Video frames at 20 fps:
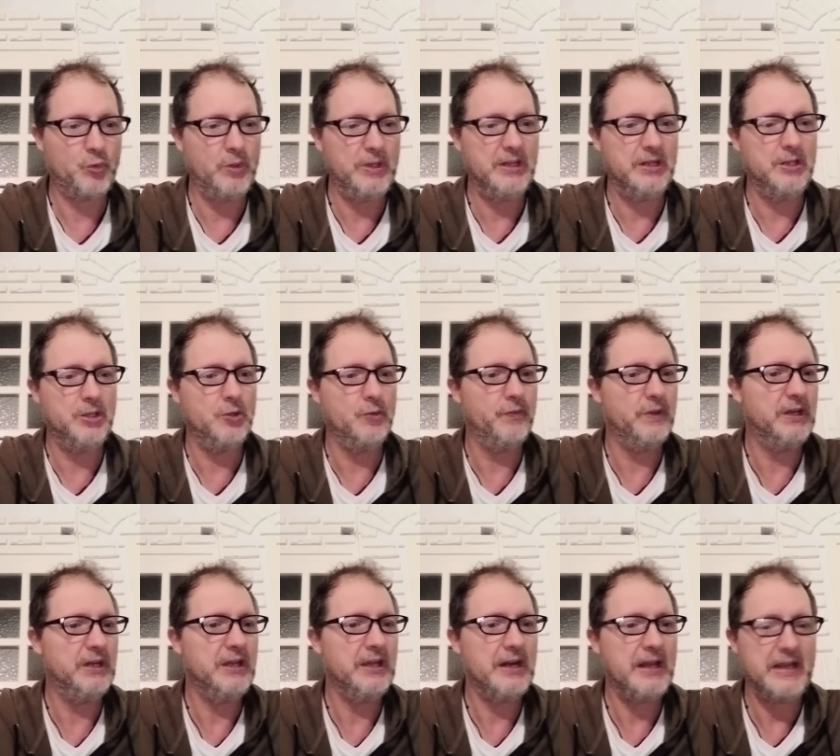Quindi io vi
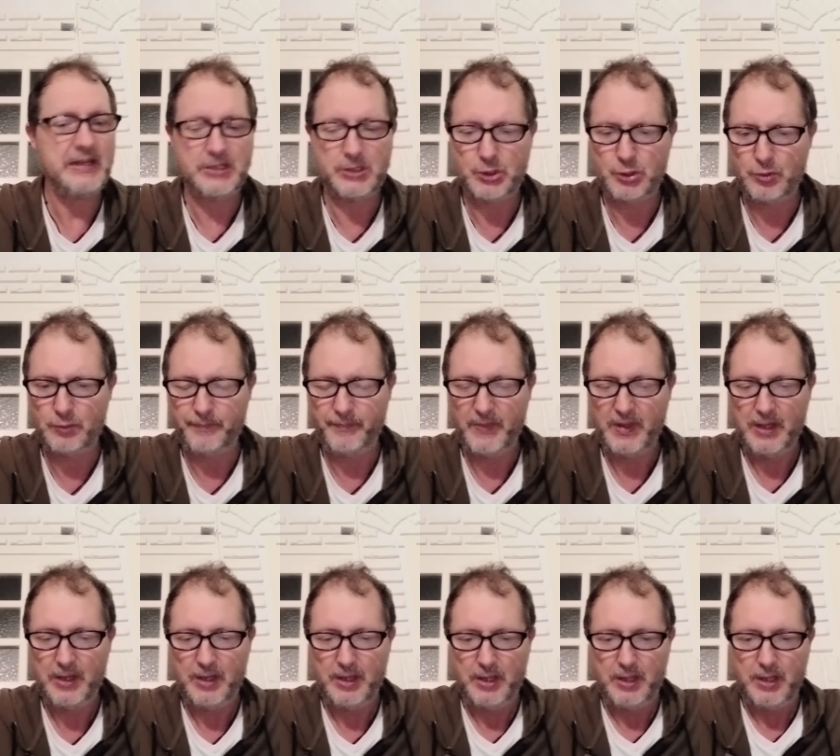ringrazio
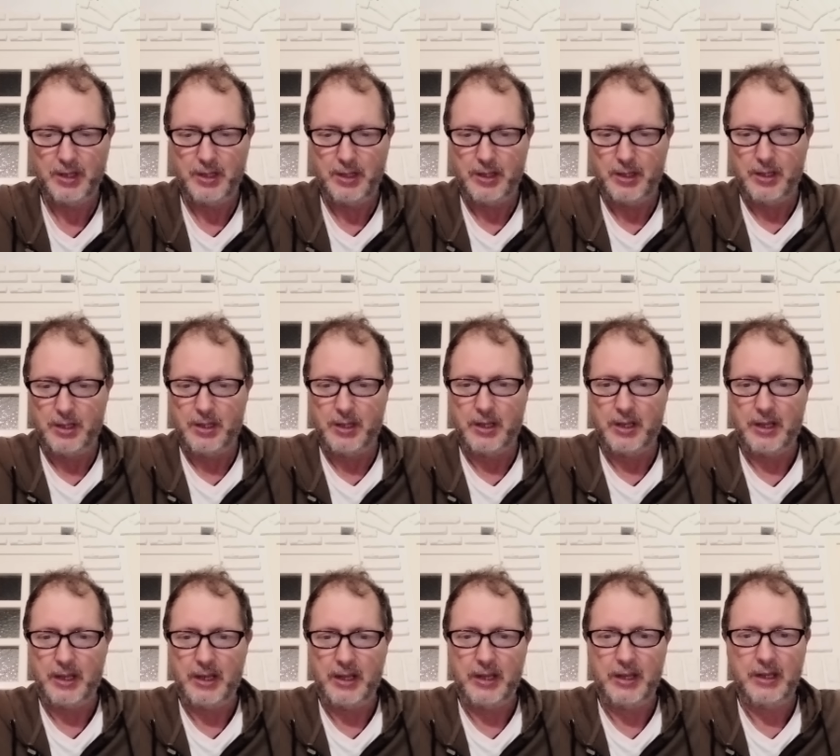
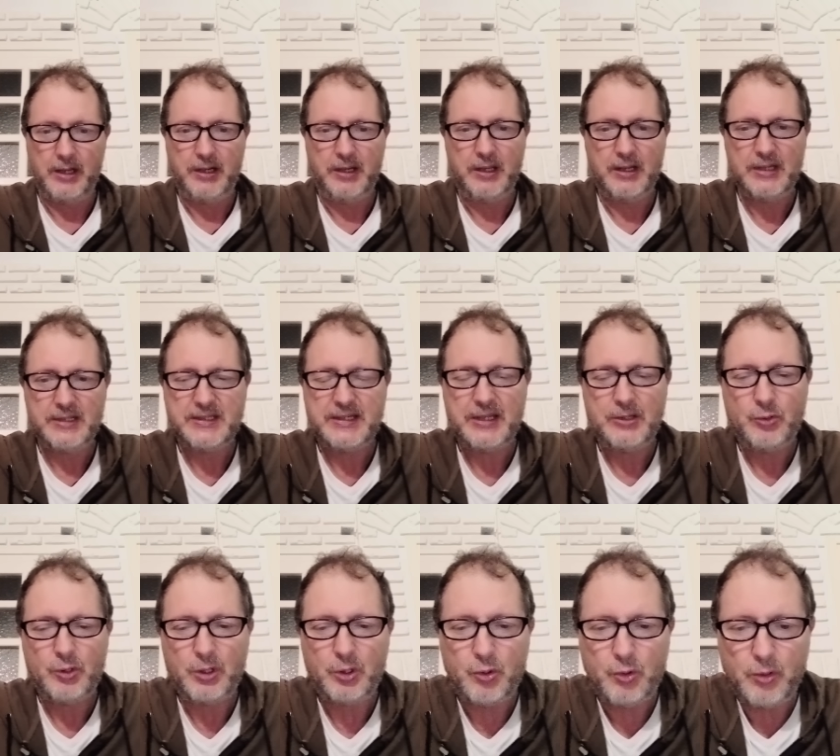e
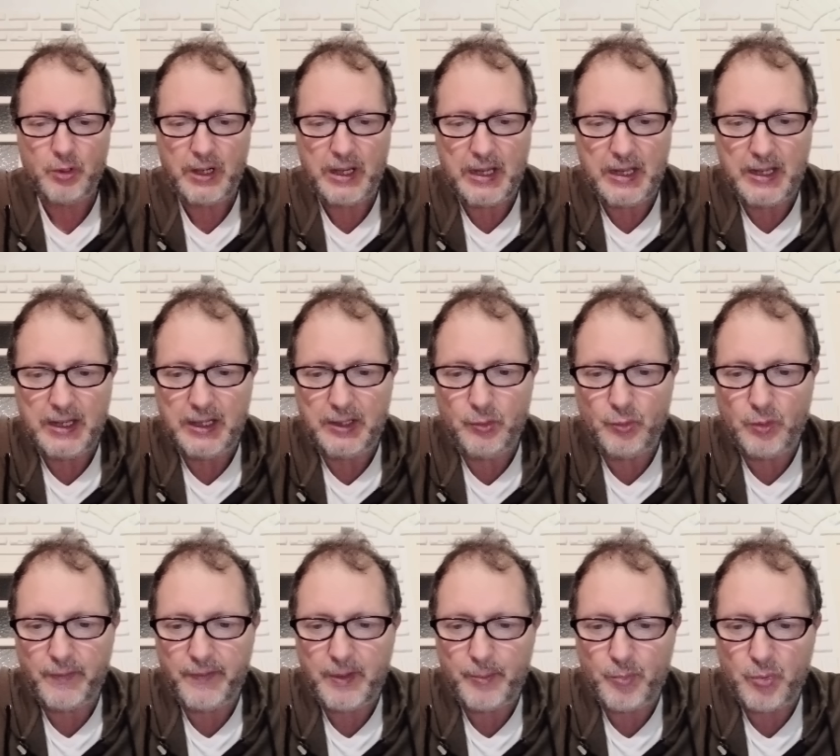ringraziando ancora i
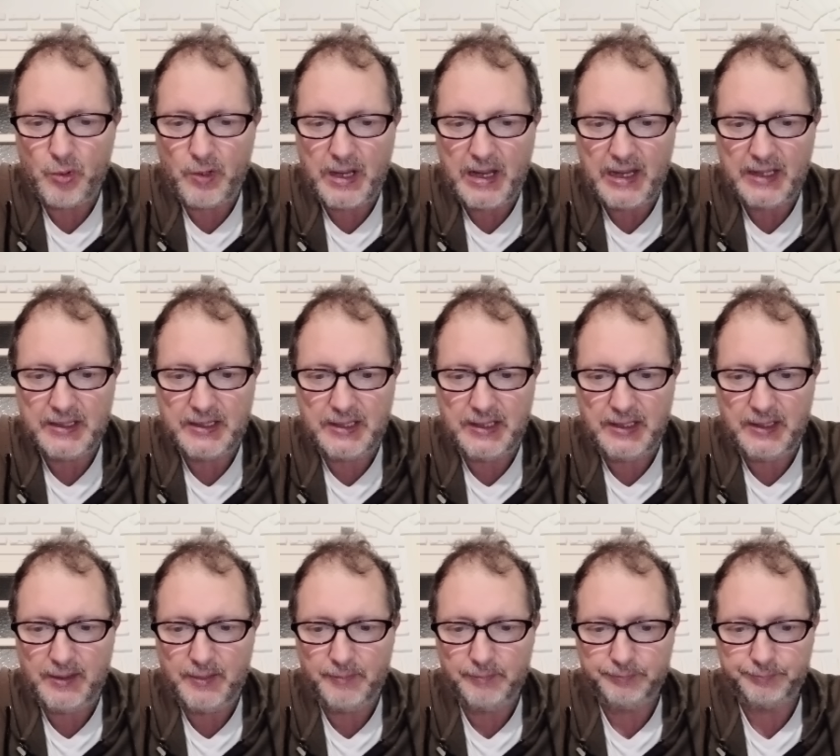nuovi
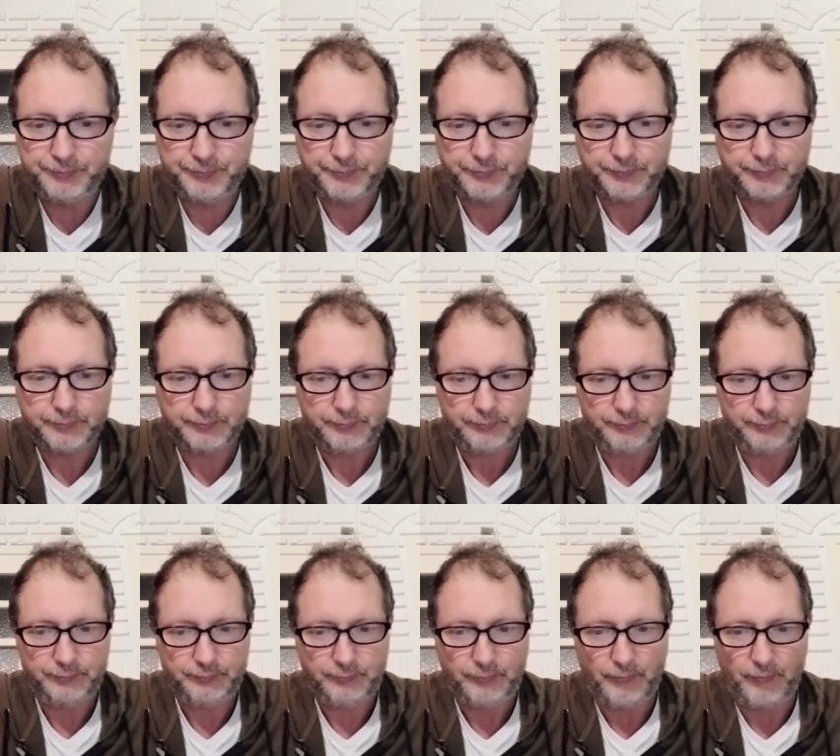abbonati
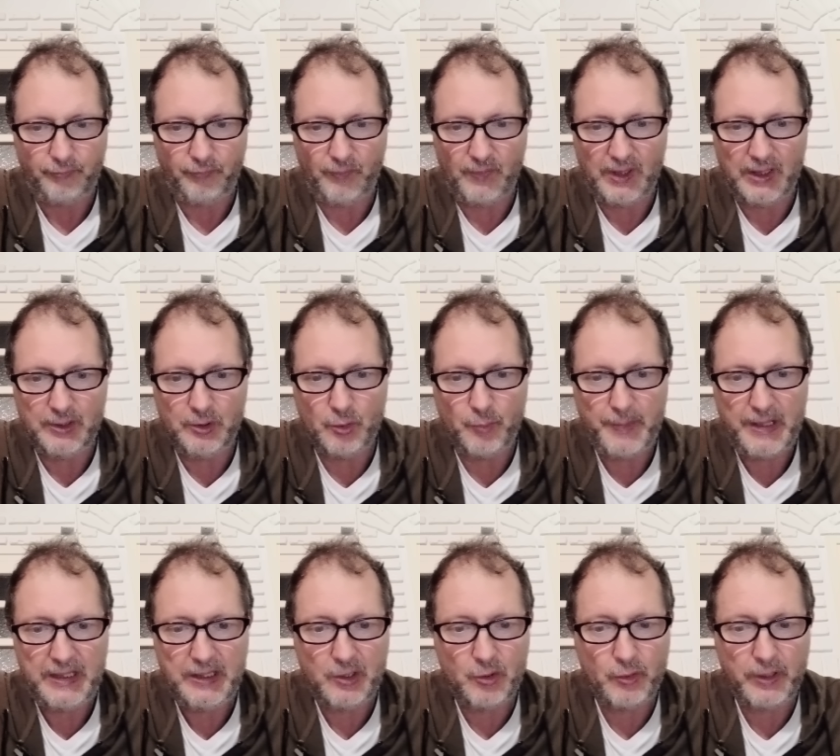
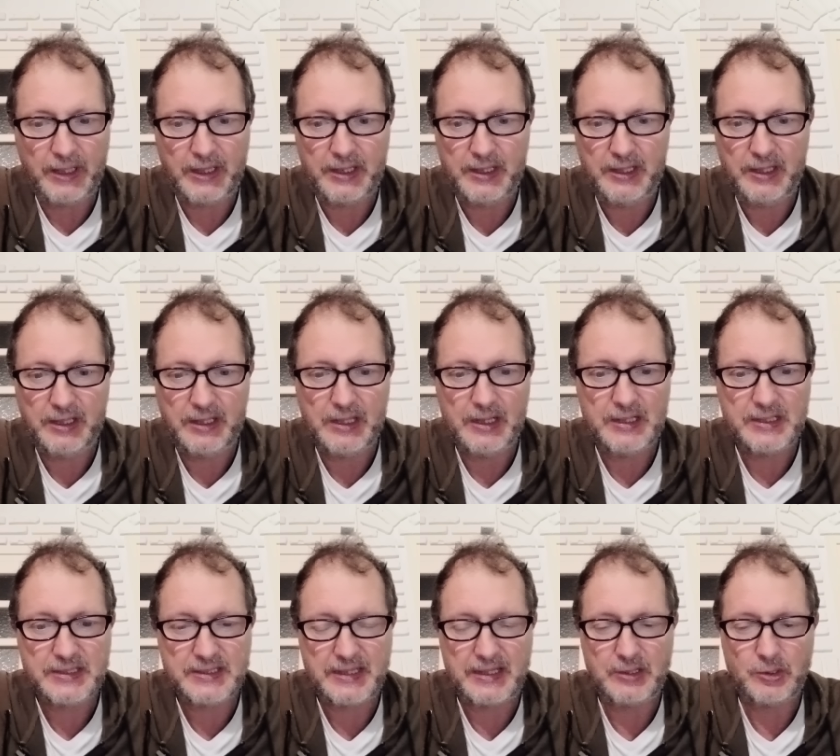Domenico Rechichi,
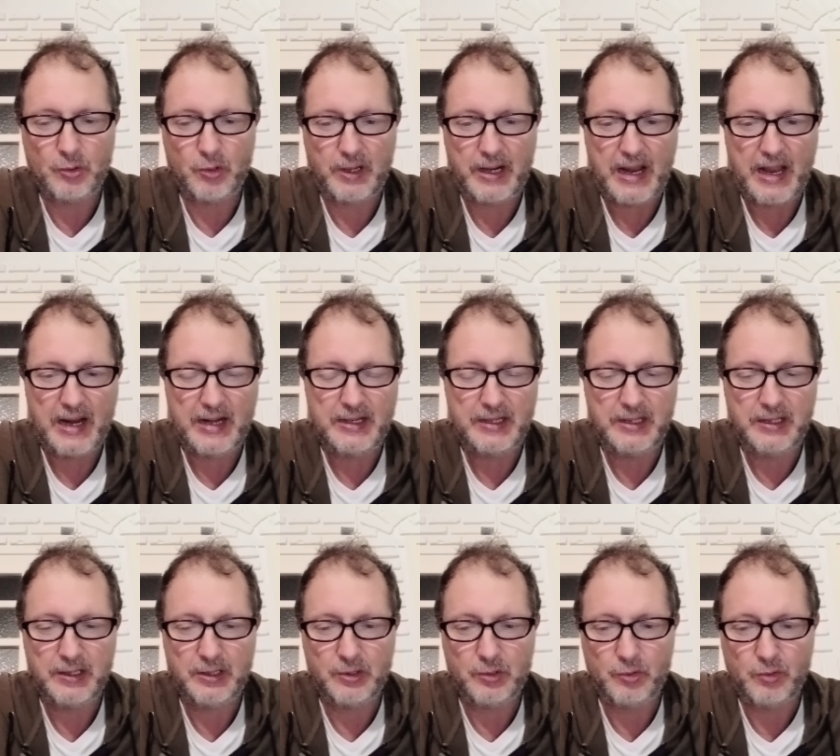Alessandro
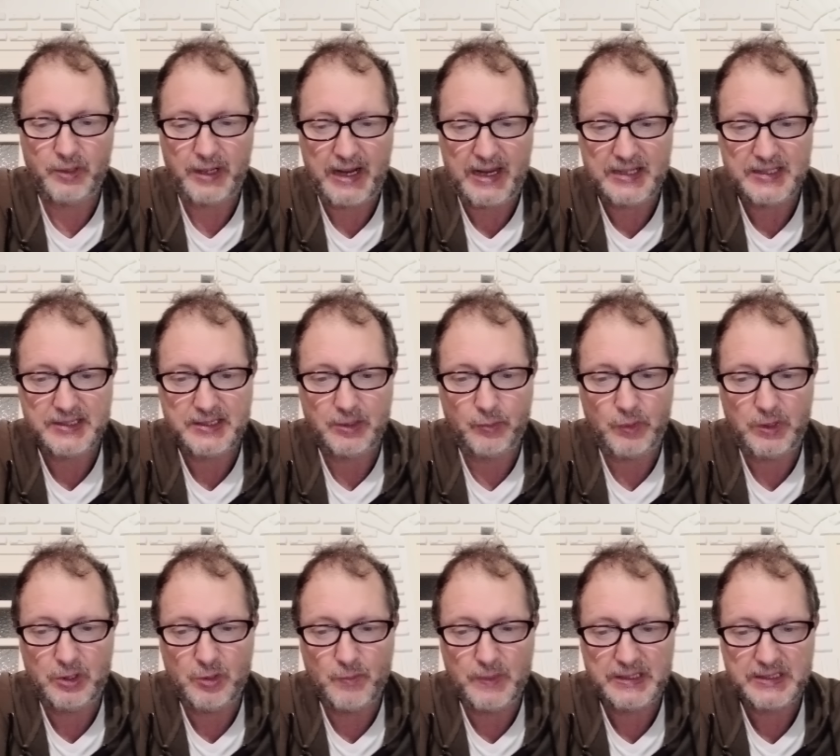Canni, Oreste,
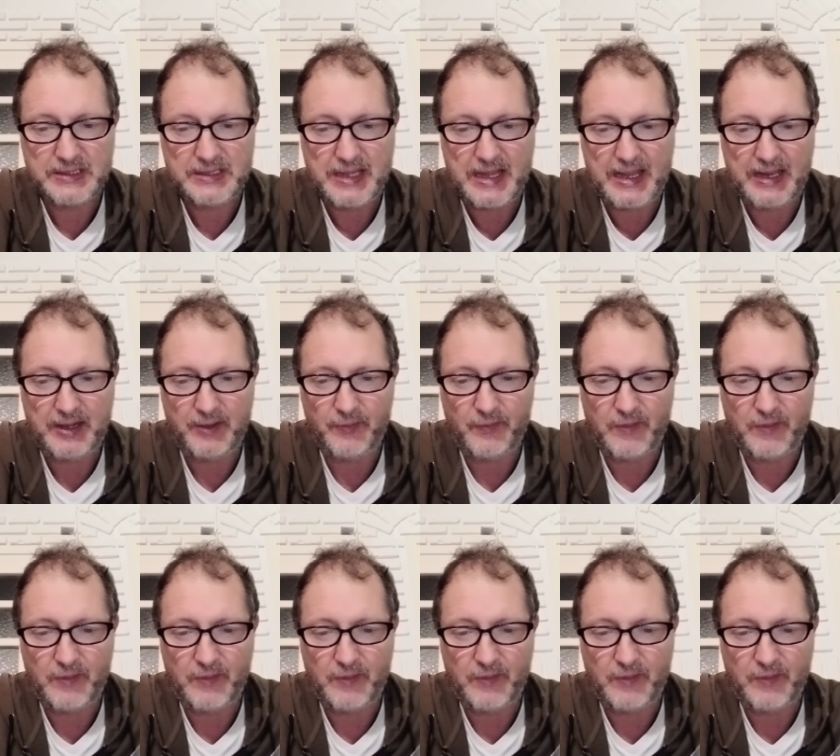Guido Massari,